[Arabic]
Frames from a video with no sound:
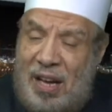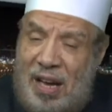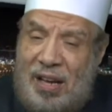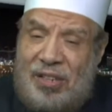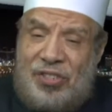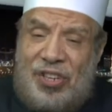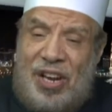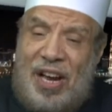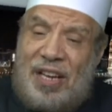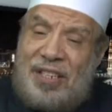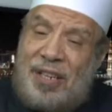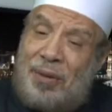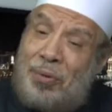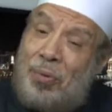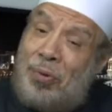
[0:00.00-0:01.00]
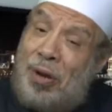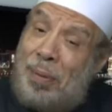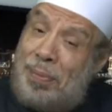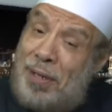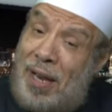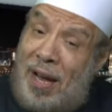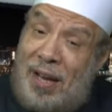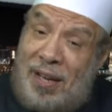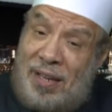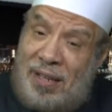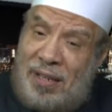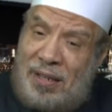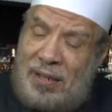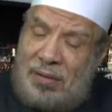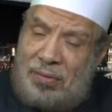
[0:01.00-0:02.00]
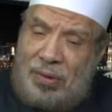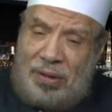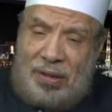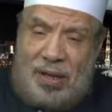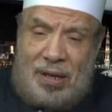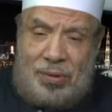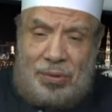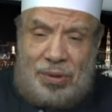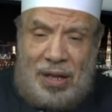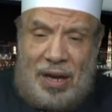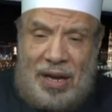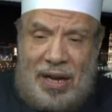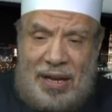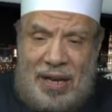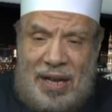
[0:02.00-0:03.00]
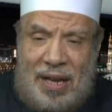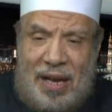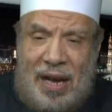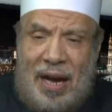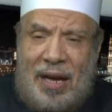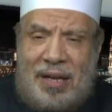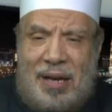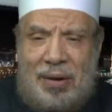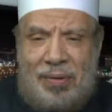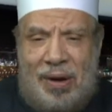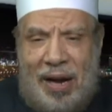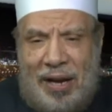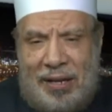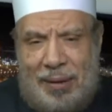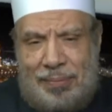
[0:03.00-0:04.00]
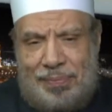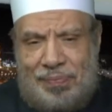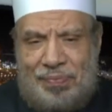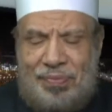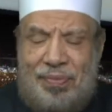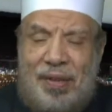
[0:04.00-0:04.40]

أخشى أن يكون بدعة والله تعالى أعلى وأعلم